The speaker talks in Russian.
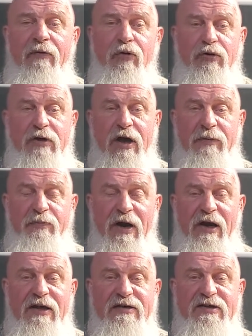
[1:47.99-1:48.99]
вот, говорит,
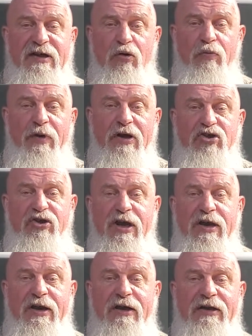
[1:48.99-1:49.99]
полезное
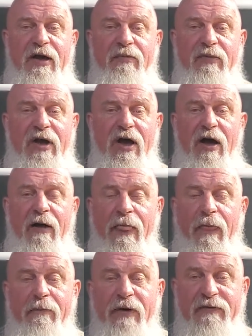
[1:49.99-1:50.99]
упражнение там на
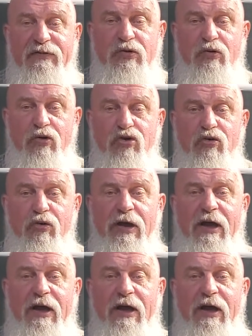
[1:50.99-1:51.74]
подвздошную,